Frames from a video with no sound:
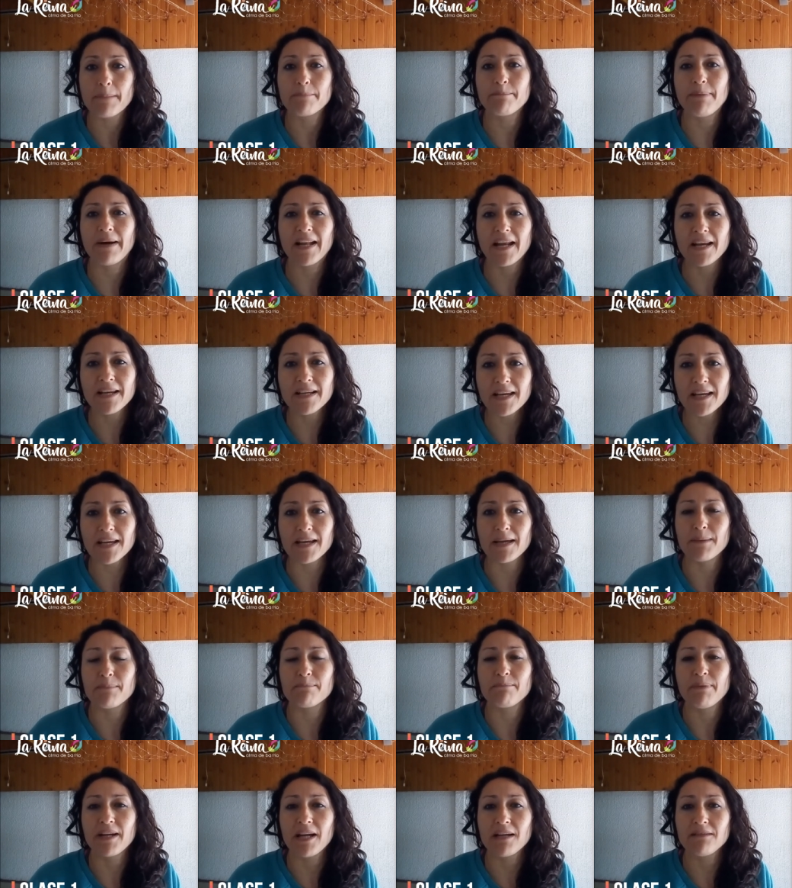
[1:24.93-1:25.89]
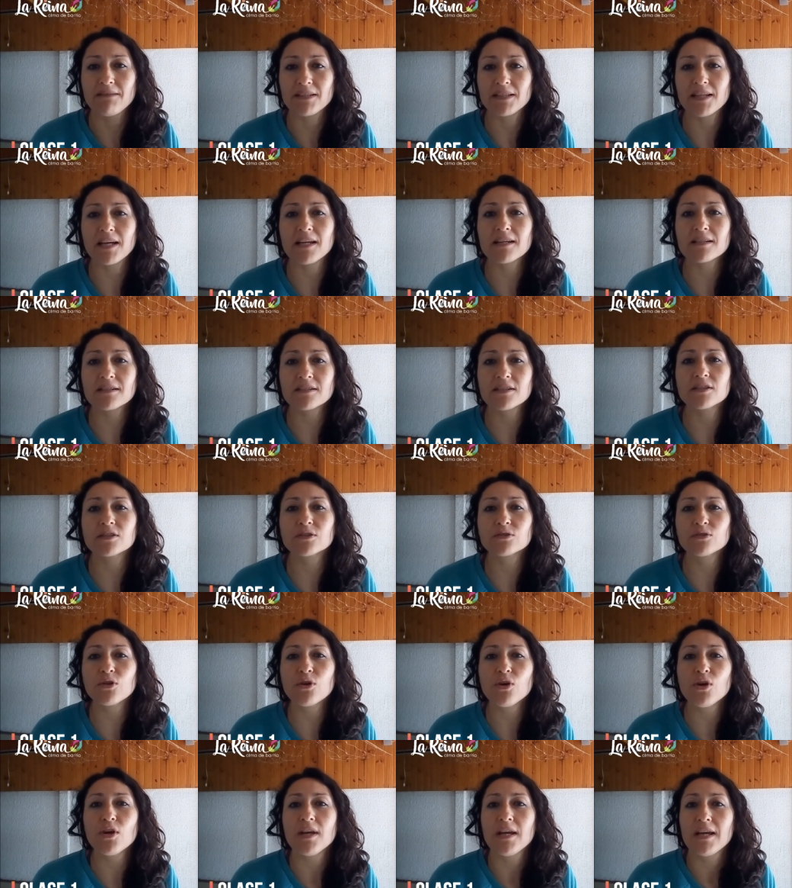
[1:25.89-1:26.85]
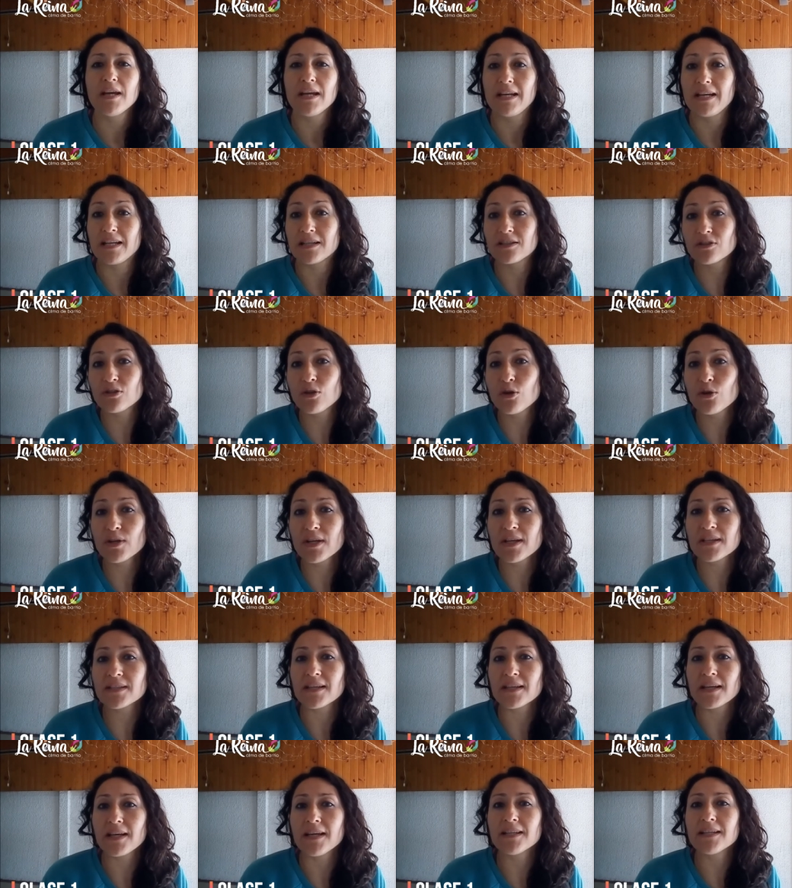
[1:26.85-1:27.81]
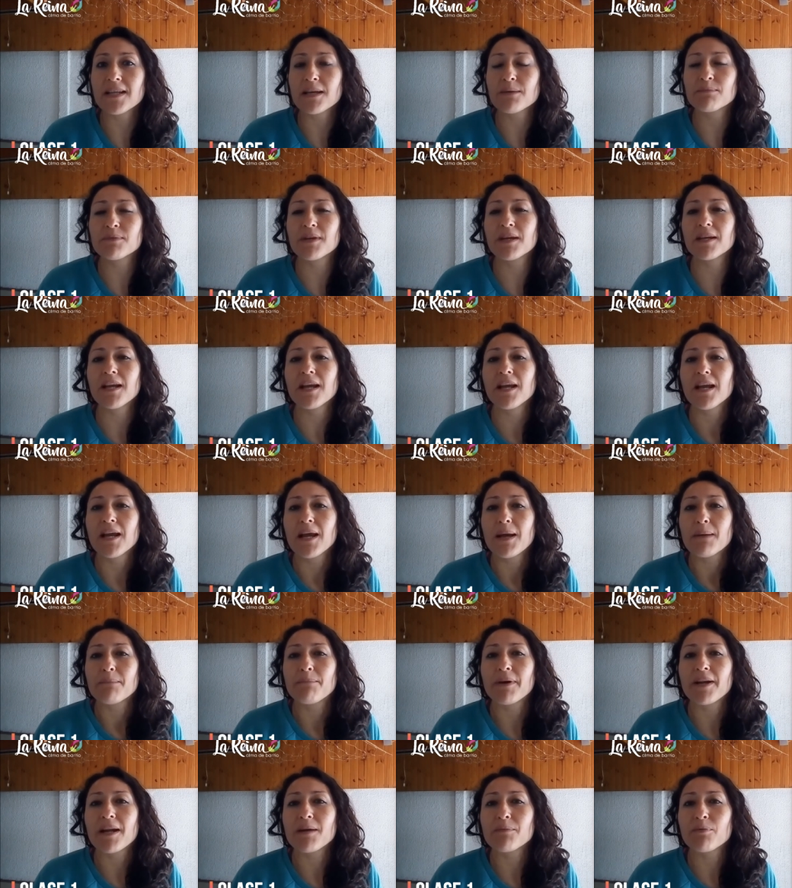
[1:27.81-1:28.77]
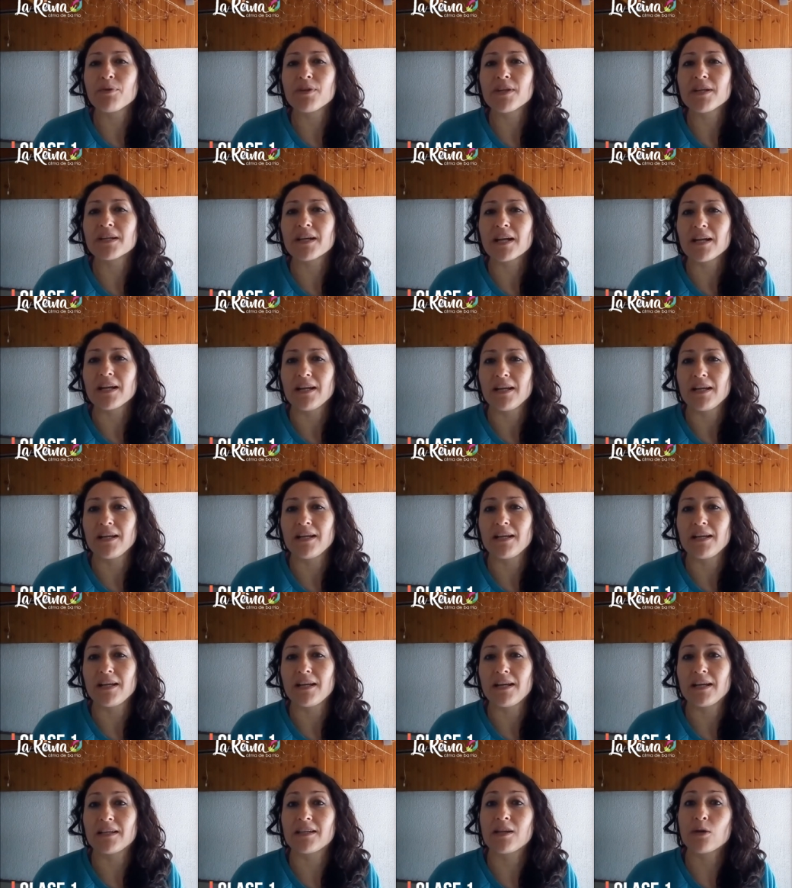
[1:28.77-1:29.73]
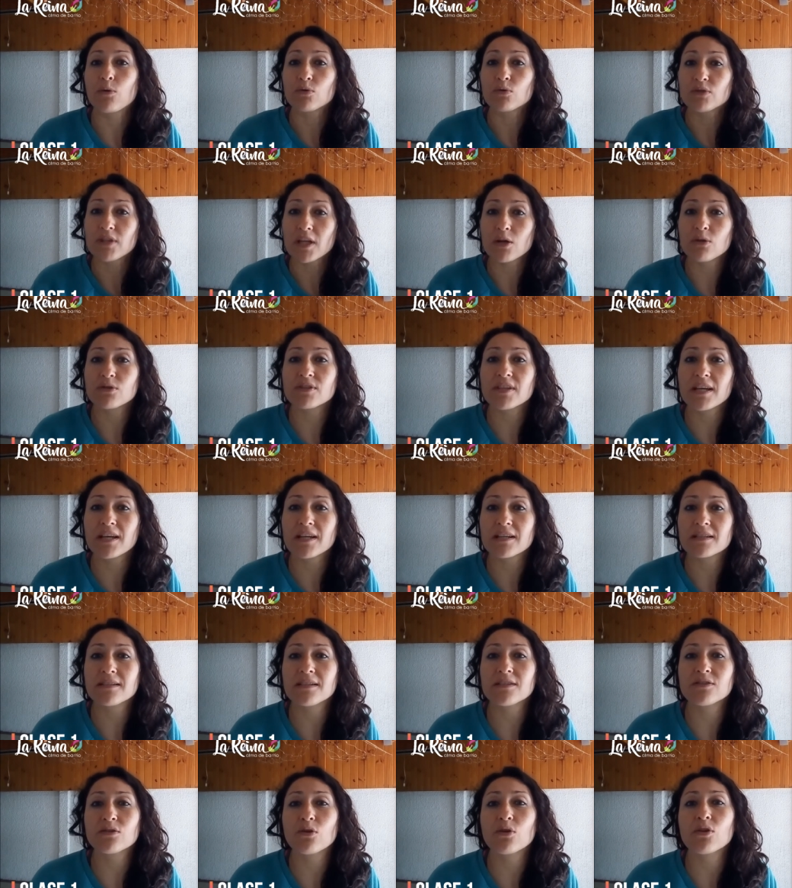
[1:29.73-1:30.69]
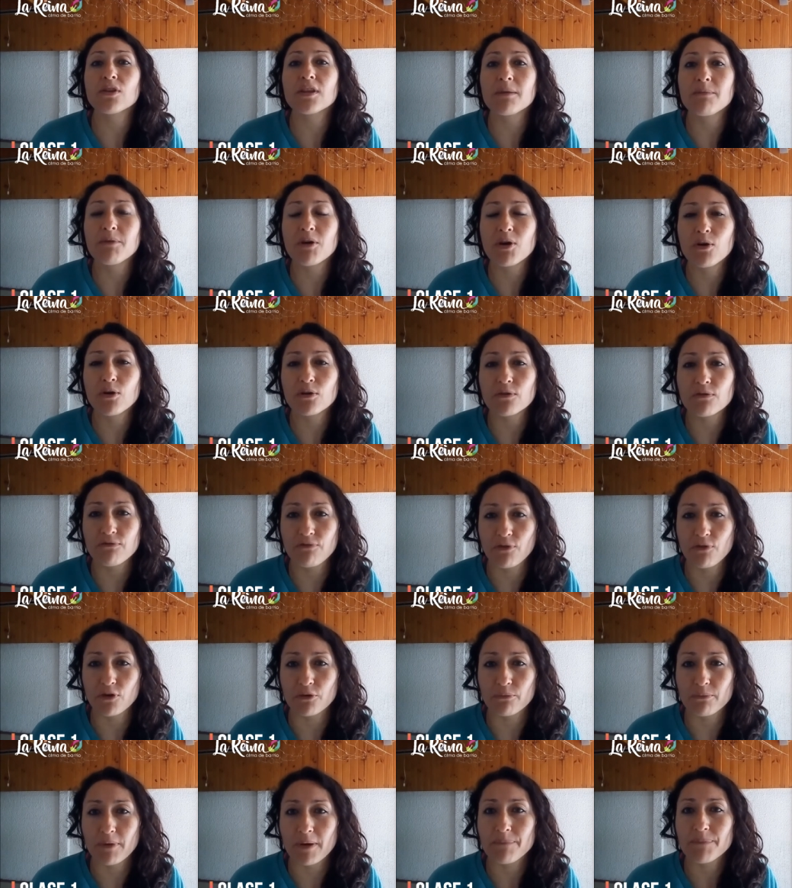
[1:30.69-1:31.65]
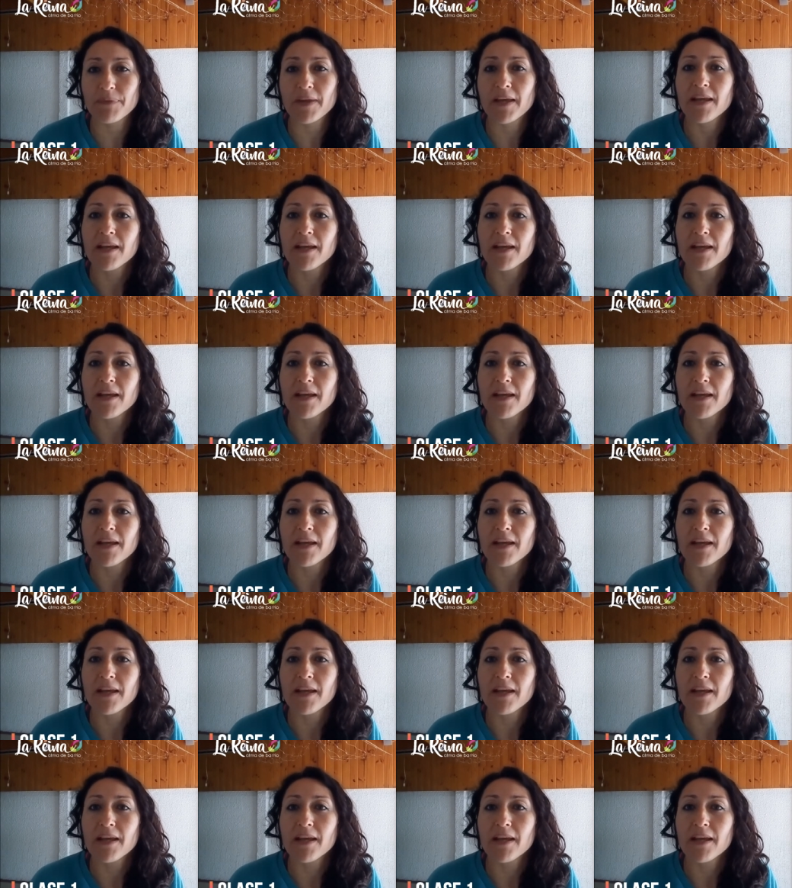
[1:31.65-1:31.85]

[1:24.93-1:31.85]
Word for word: ¿Para qué? Para evitar, ciertas Lesiones y también para poder eh, ejecutar los ejercicios de mejor forma.